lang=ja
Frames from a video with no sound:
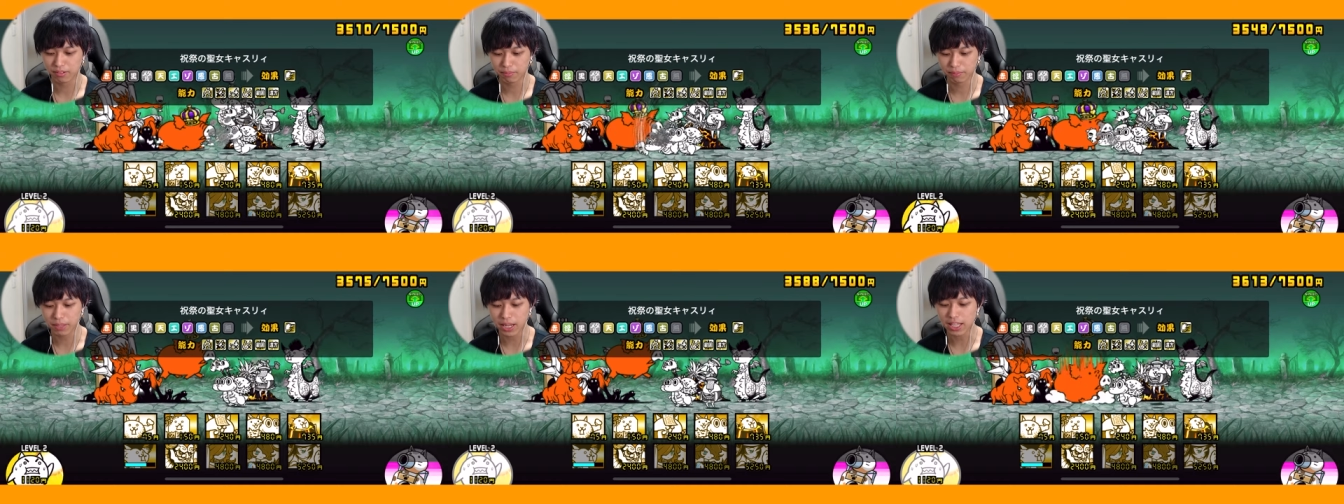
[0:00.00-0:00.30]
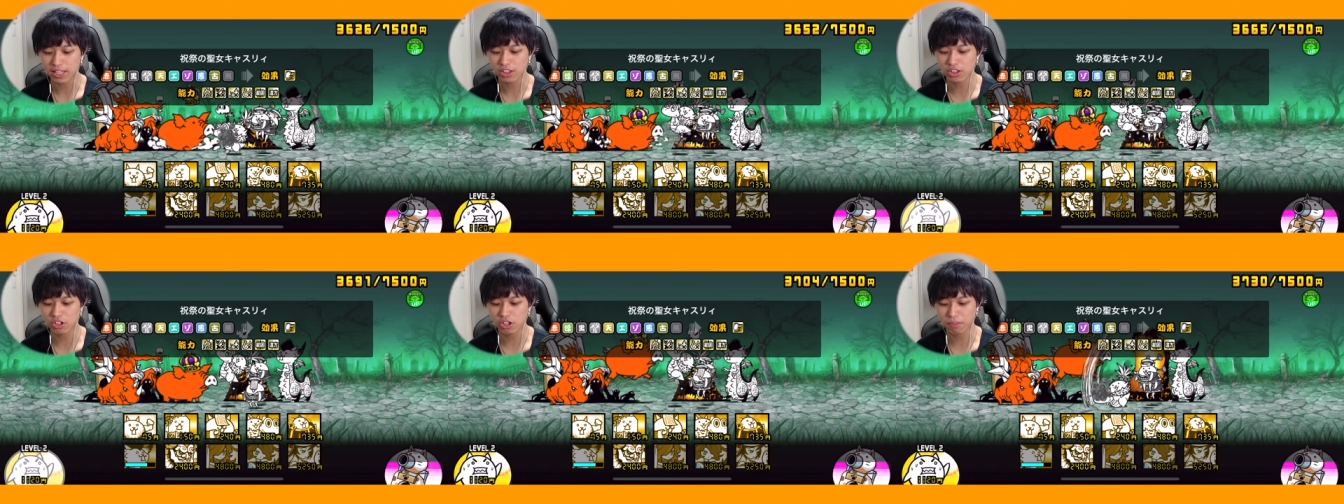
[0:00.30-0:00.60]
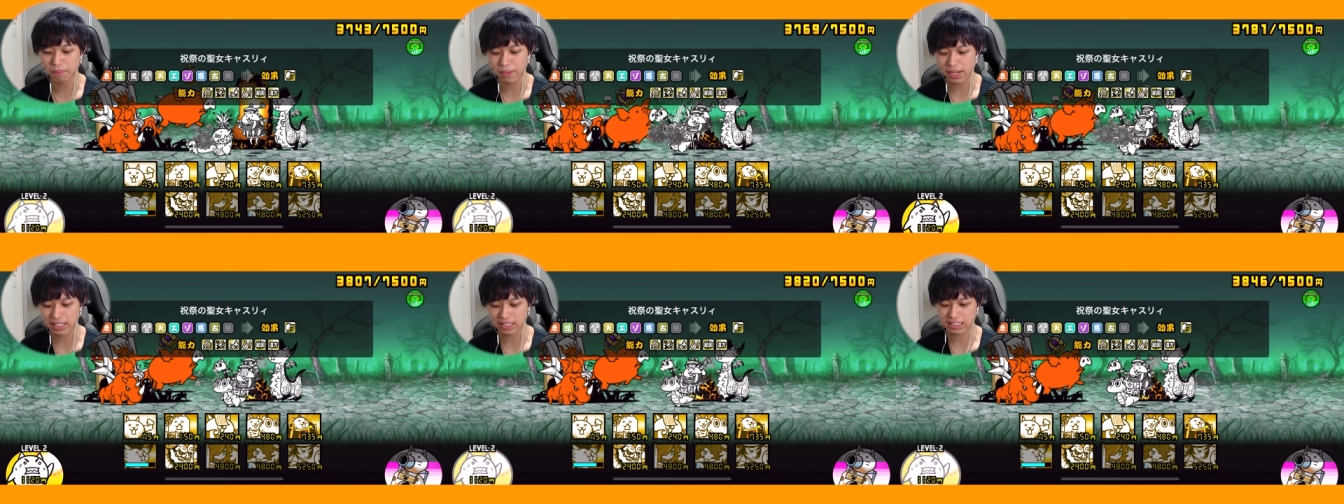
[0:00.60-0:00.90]
万能
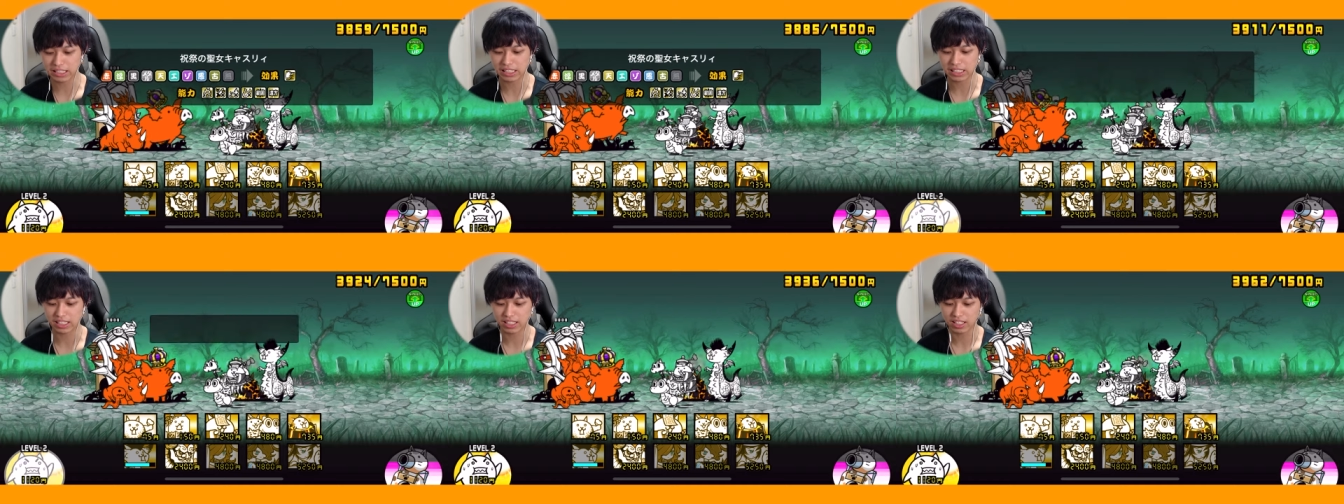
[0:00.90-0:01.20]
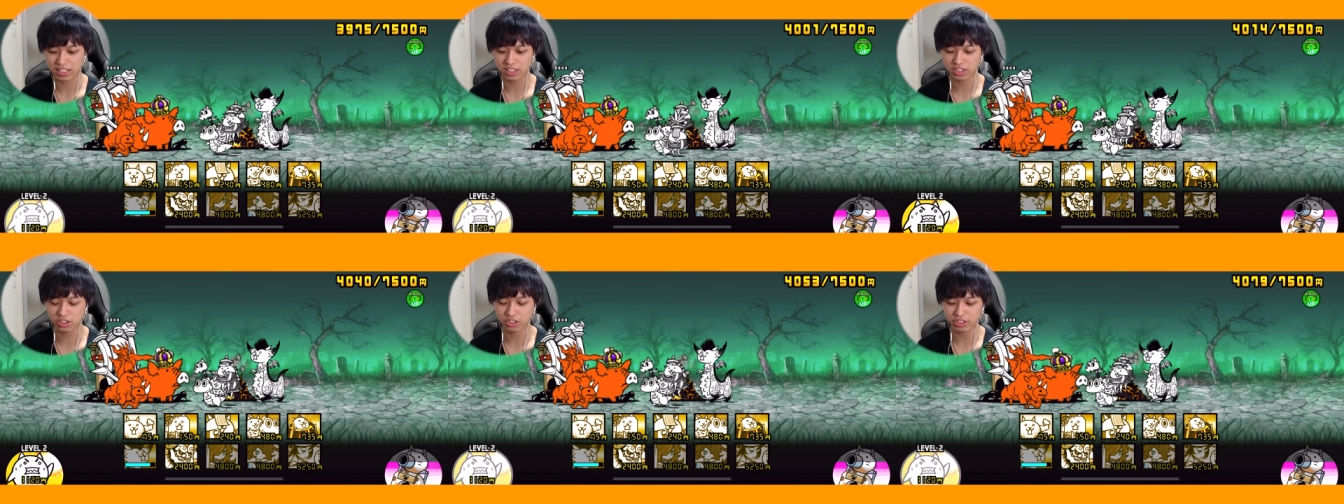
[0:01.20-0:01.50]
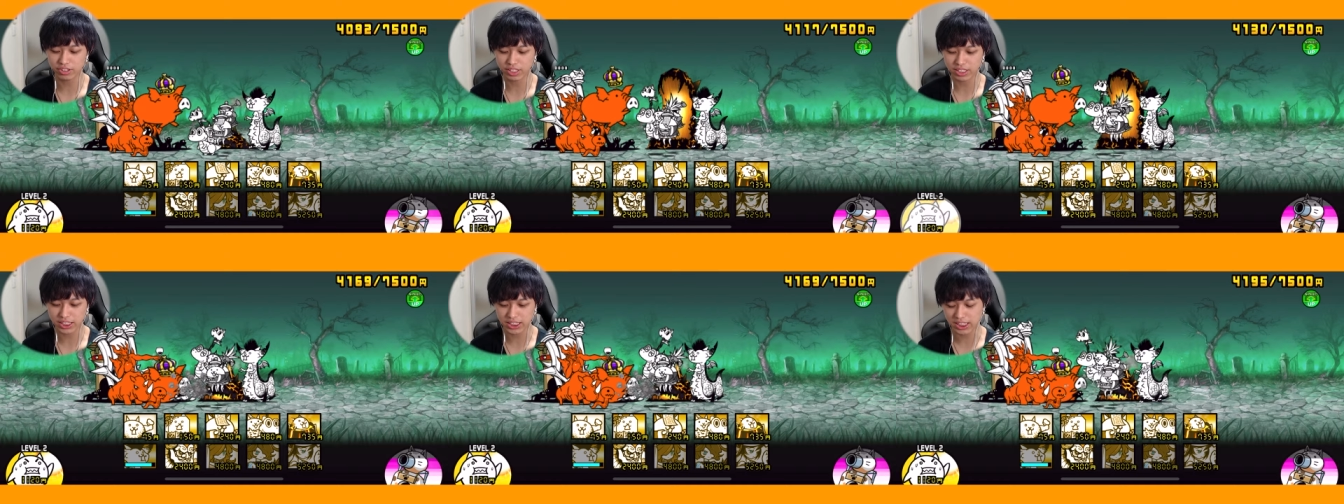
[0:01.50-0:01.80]
パーティー。
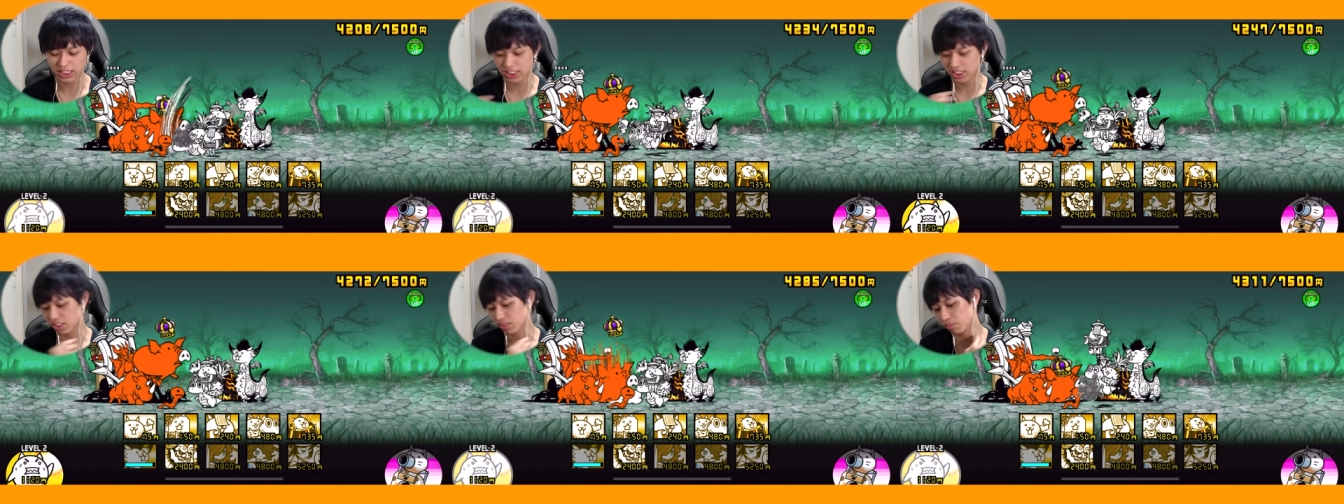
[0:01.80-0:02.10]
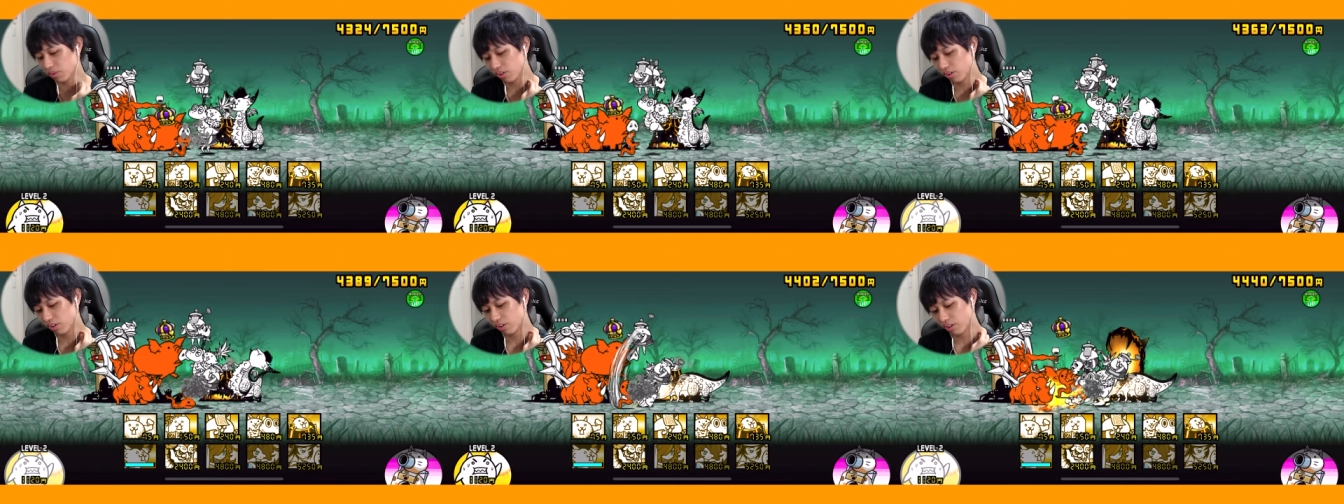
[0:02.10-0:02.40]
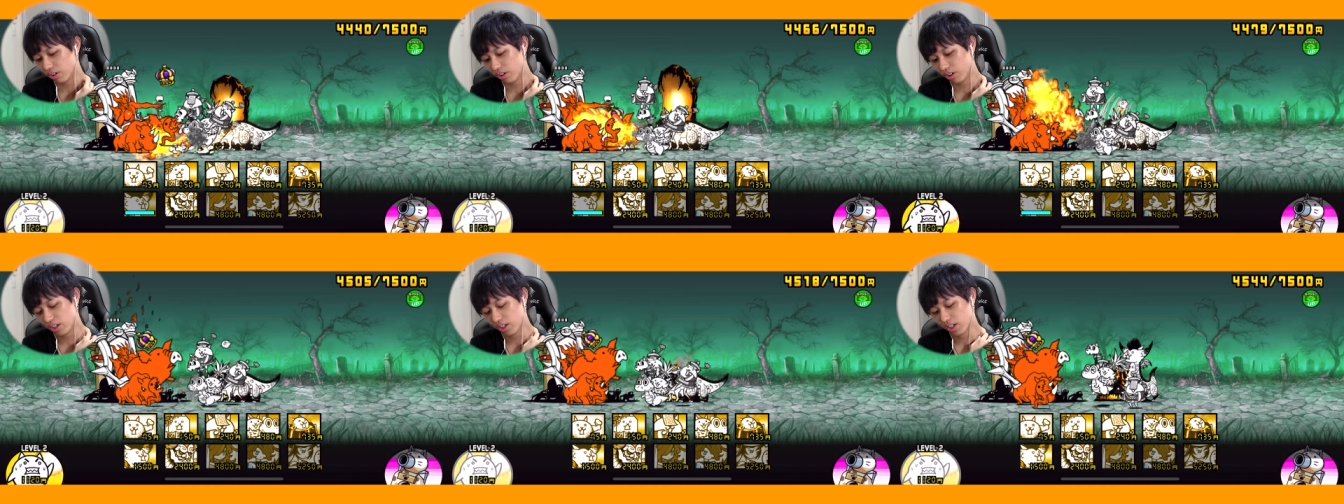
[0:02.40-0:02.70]
どんなステージで
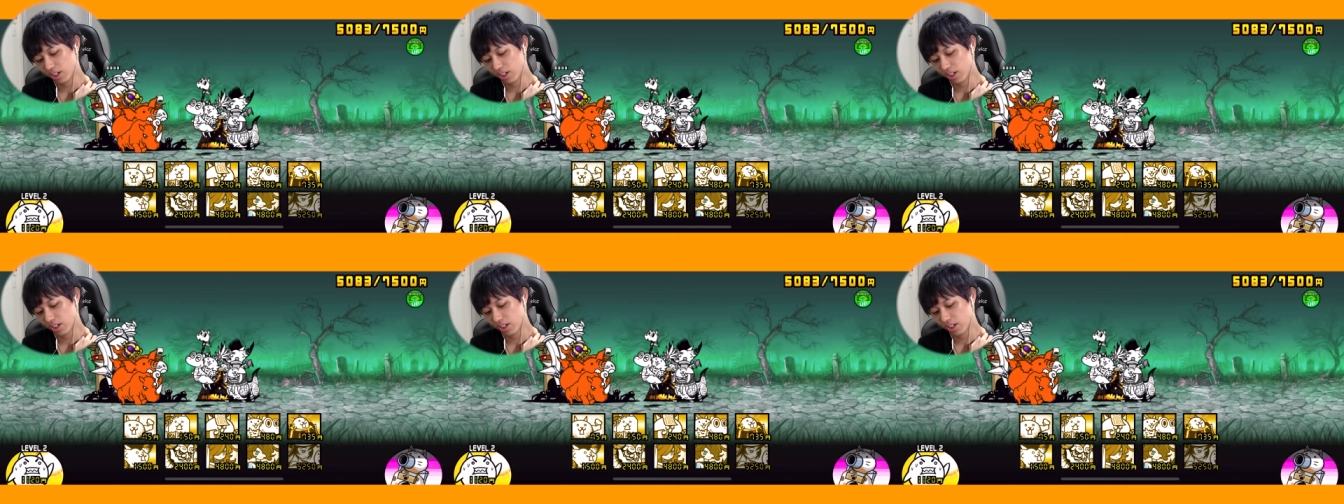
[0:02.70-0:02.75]
も、ま